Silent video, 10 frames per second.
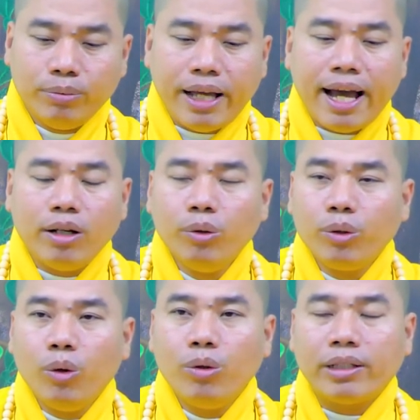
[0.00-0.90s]
Chúng ta
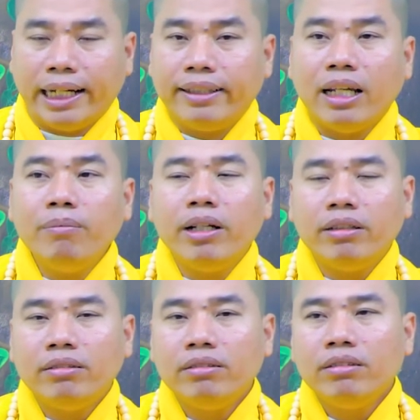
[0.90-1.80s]
luôn luôn cảnh tỉnh
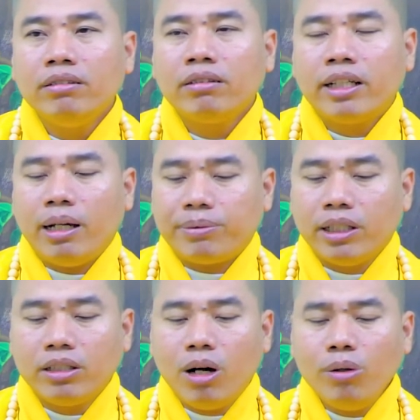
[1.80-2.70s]
mình, khi gặp
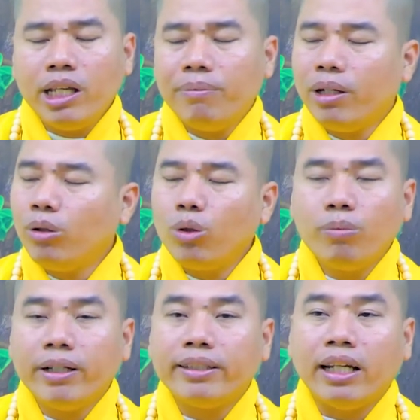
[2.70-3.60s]
sự cố gì mình luôn
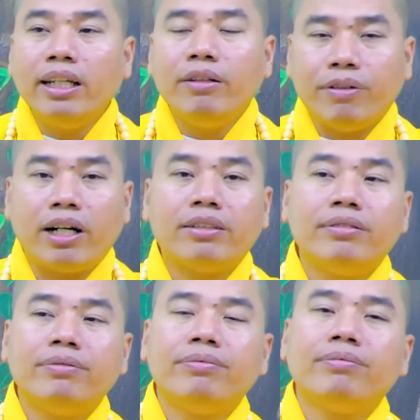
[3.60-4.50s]
luôn bình tĩnh niệm Phật,
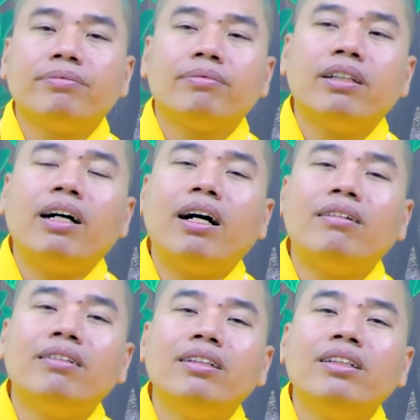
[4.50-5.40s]
đúng
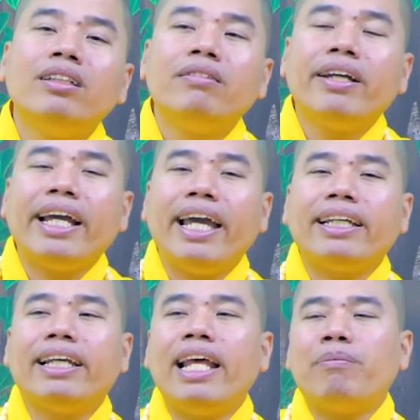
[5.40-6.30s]
không? Thì
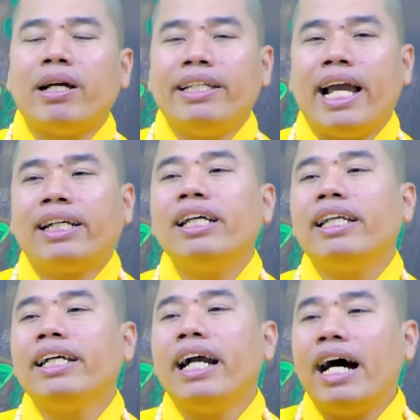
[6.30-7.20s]
nghe gì đem bài giảng
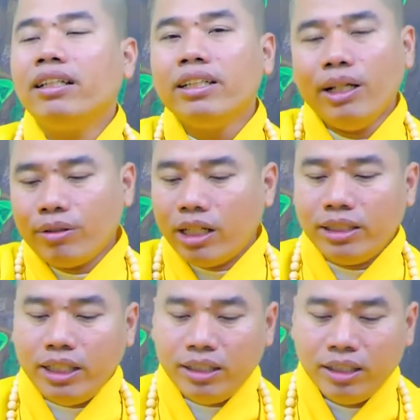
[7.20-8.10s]
này đi gửi cho nhiều người